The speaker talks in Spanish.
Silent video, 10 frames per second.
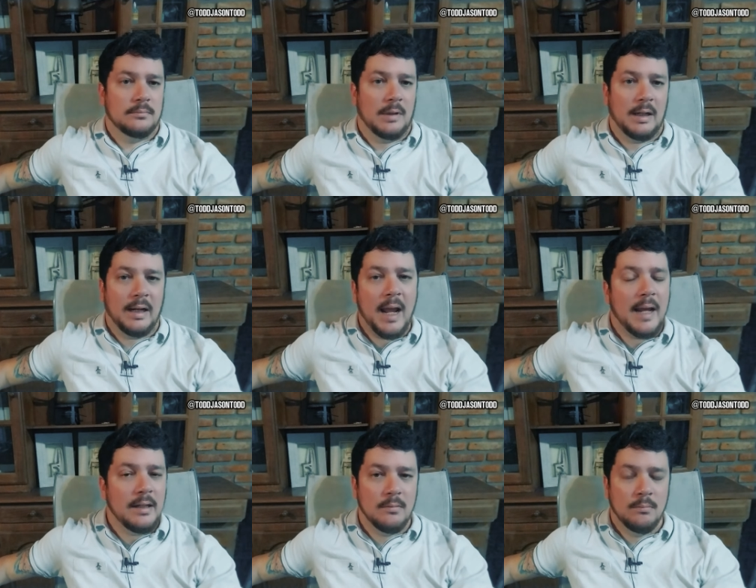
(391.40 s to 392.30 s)

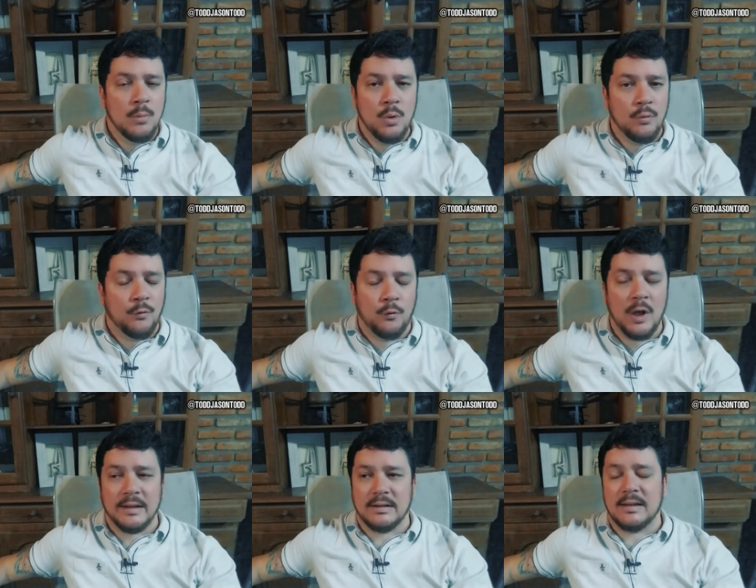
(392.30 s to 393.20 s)
gay muy
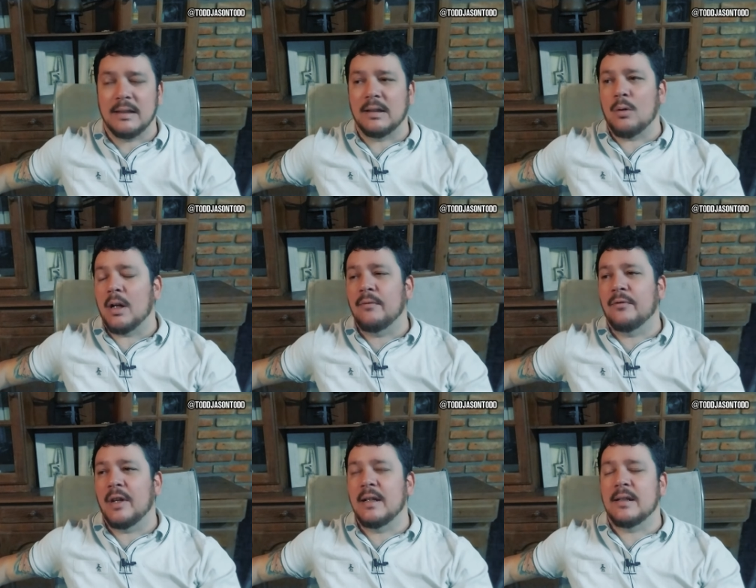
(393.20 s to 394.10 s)
fuertes entre Joaquín
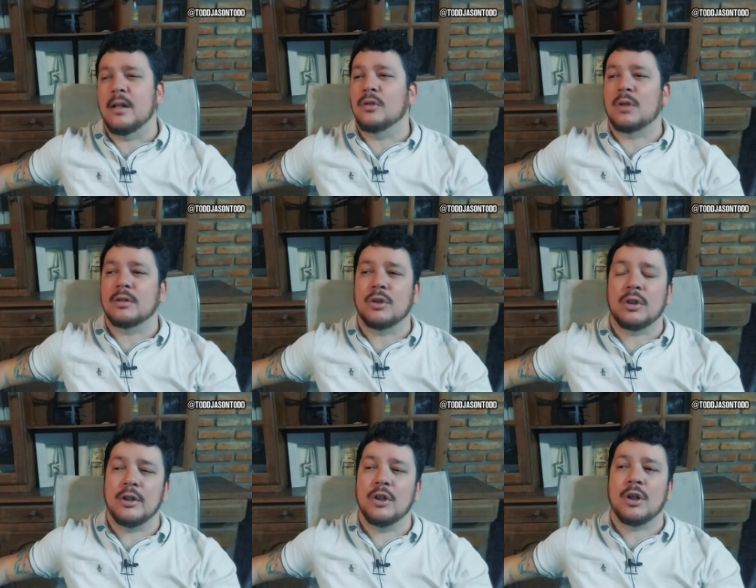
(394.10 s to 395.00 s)
Fénix y el otro actor
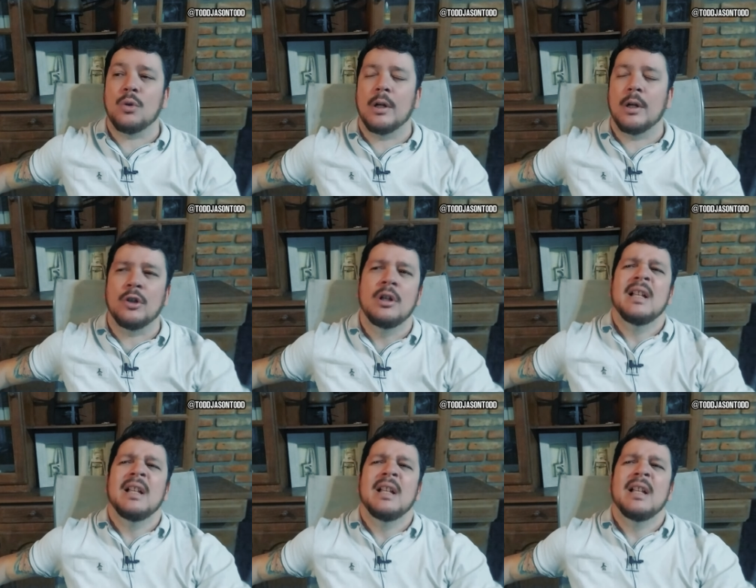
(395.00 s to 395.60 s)
que no recuerdo.